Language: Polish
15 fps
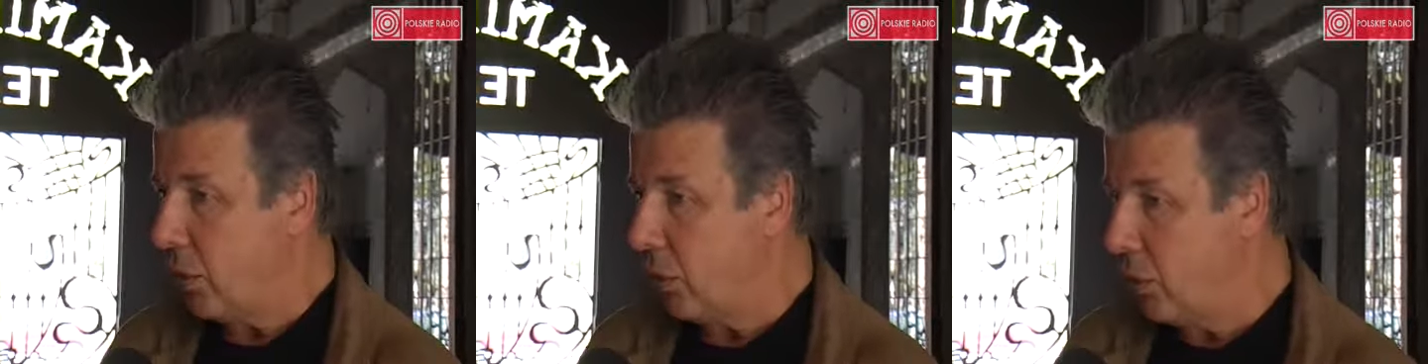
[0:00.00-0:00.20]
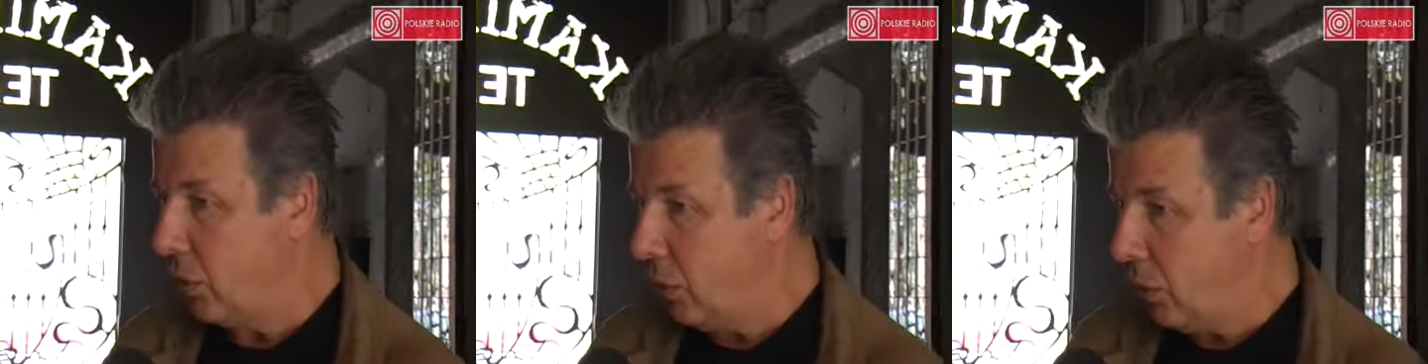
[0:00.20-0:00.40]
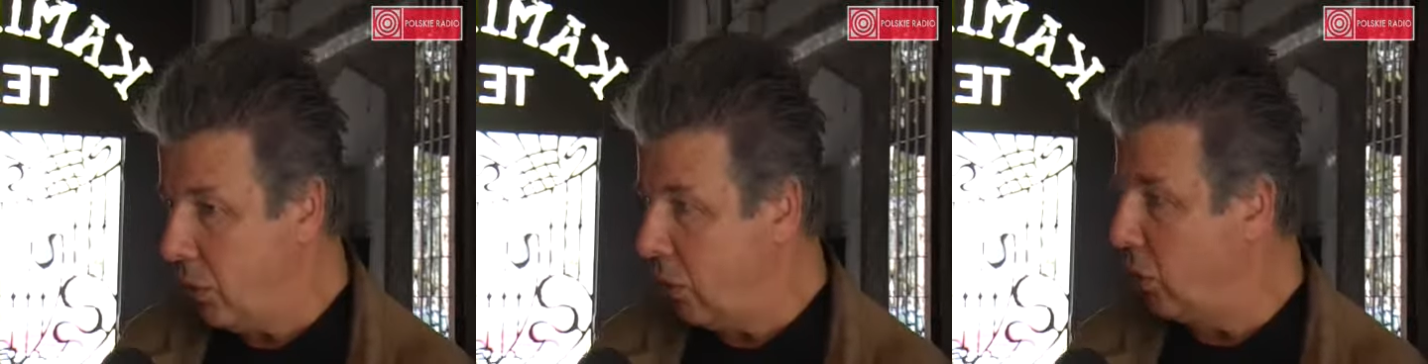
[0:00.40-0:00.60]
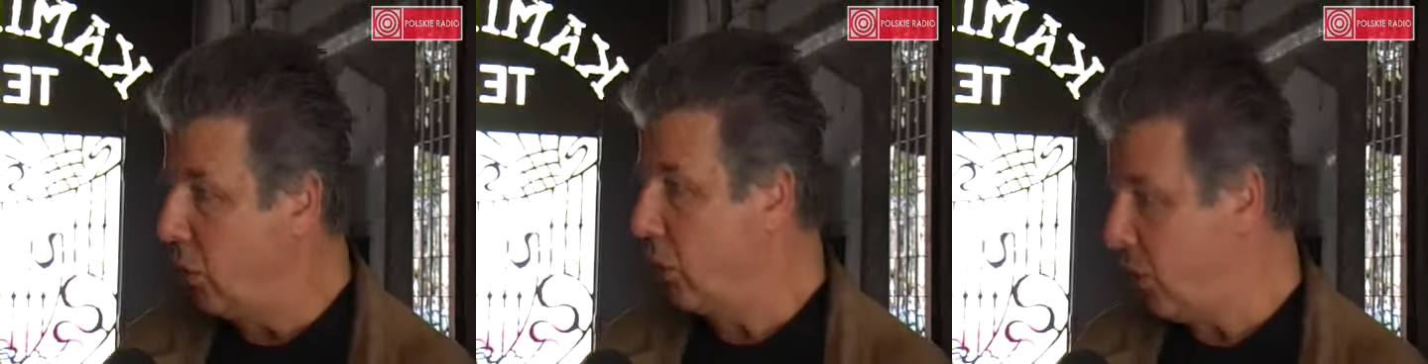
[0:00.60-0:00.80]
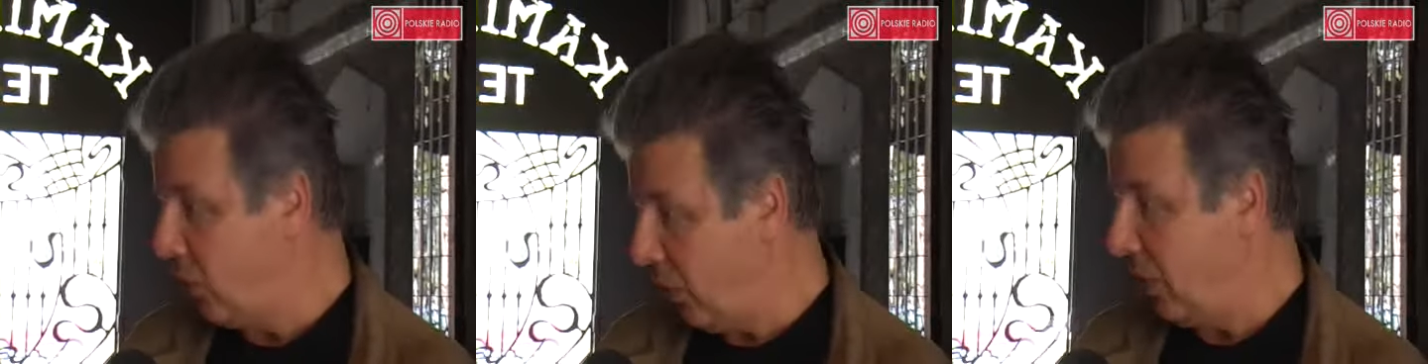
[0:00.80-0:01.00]
duchu,
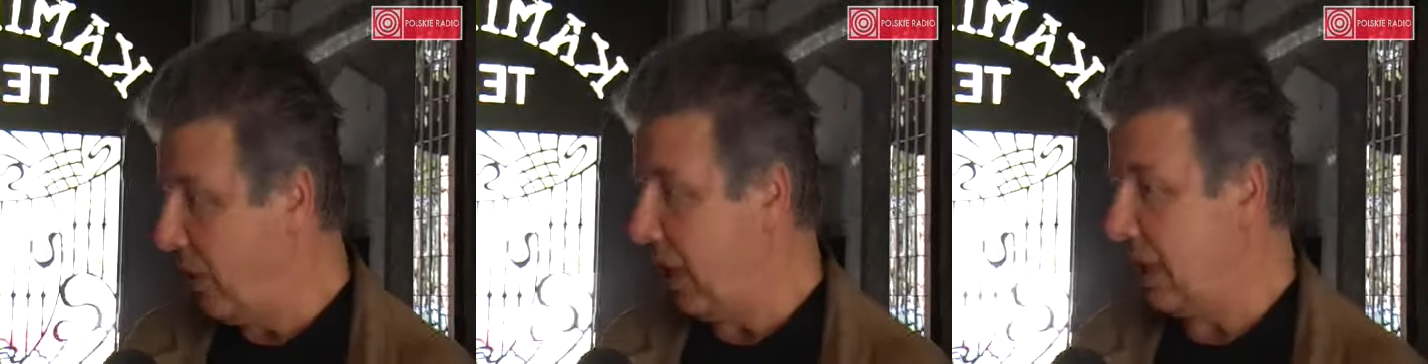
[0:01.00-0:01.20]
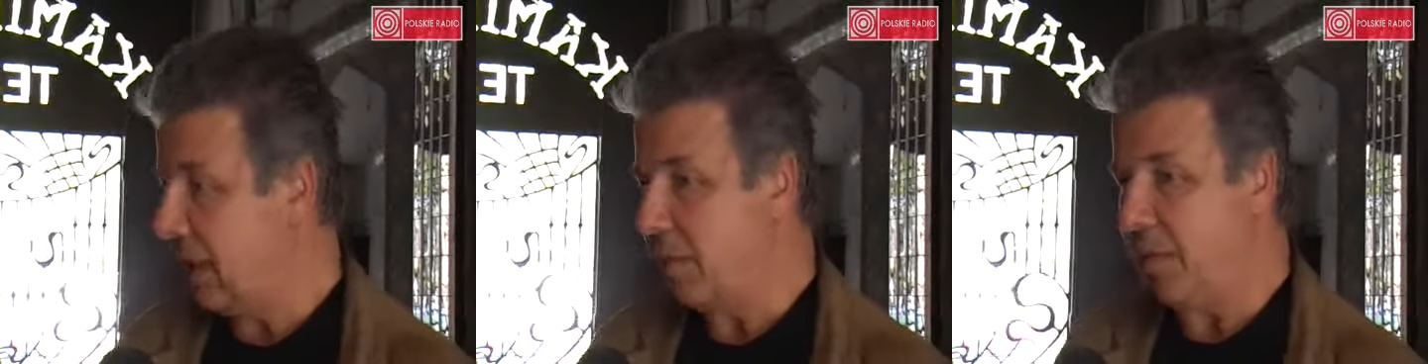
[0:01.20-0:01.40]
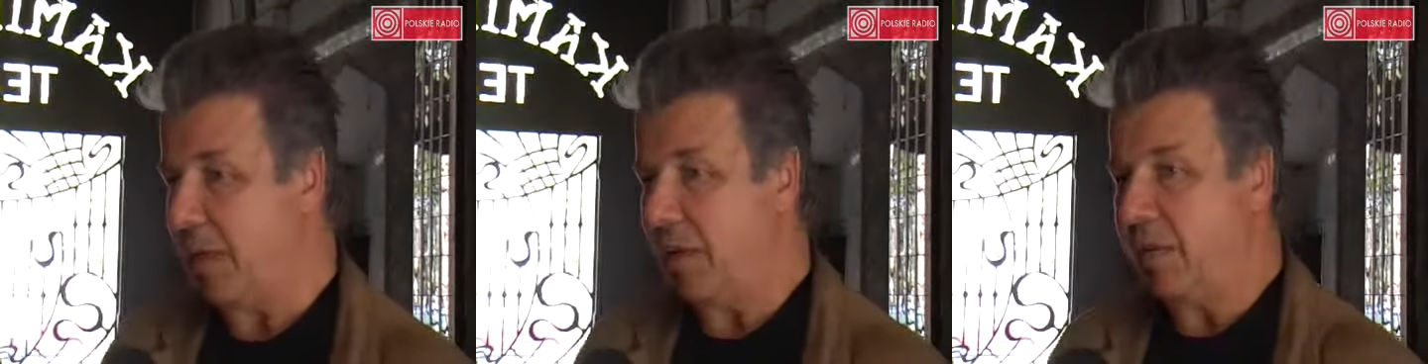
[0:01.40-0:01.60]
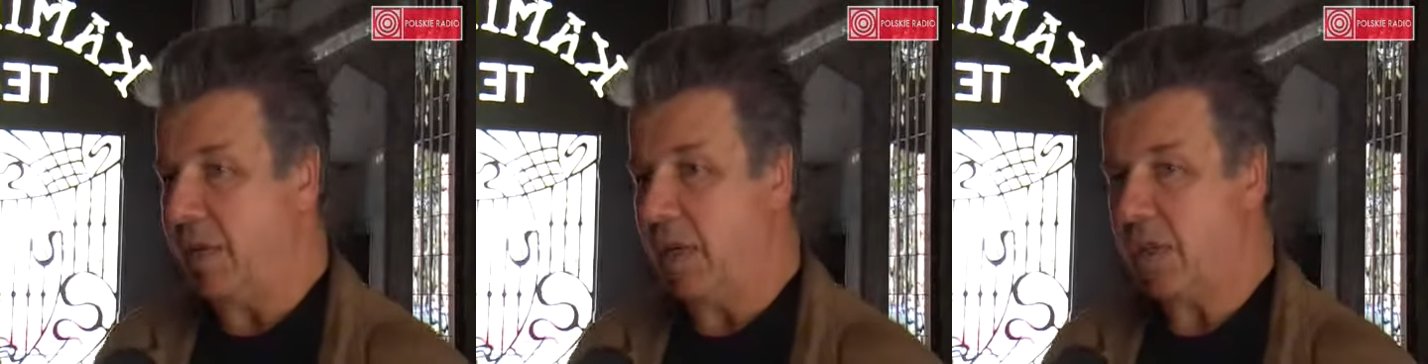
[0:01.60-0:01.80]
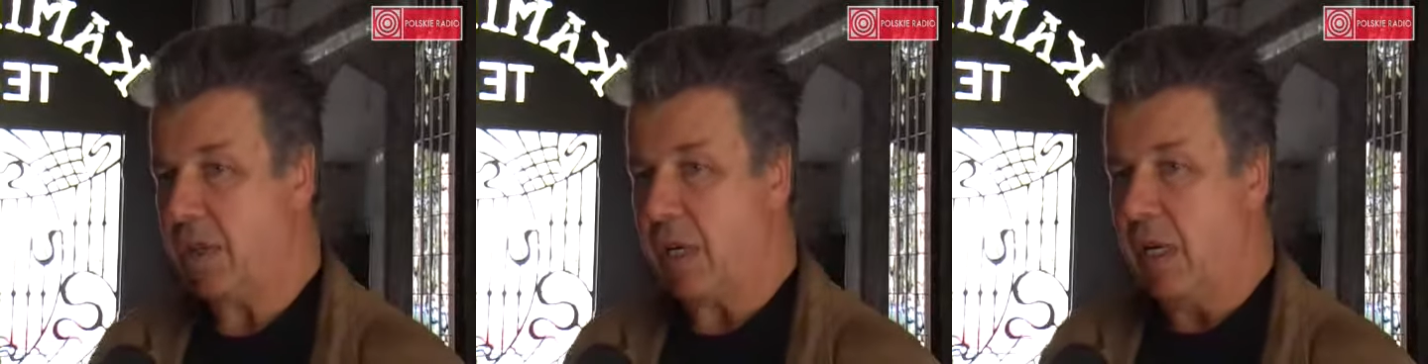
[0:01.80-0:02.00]
który jest,
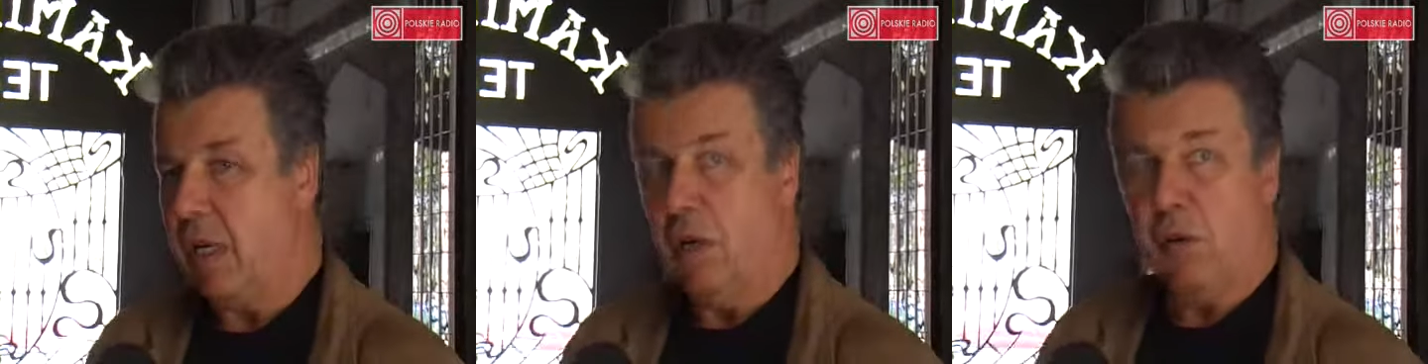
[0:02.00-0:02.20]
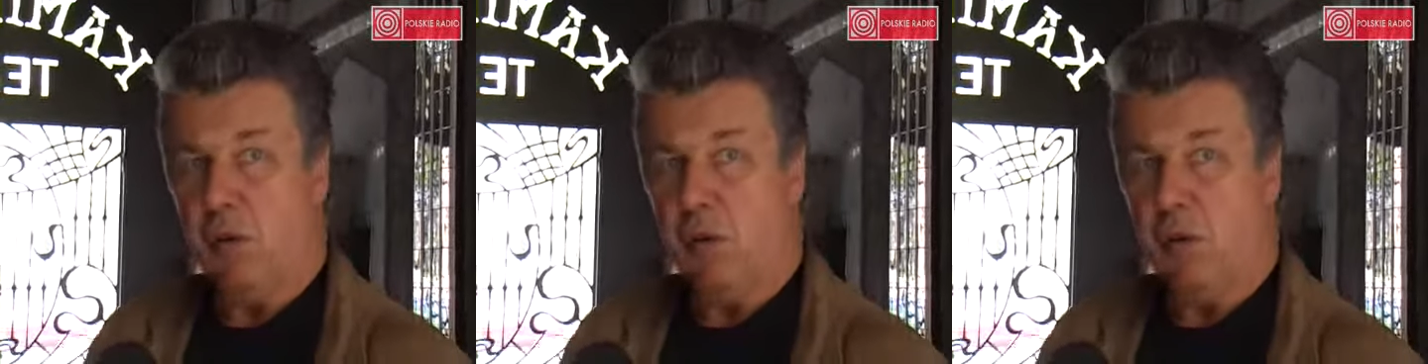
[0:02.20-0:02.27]
prawda, że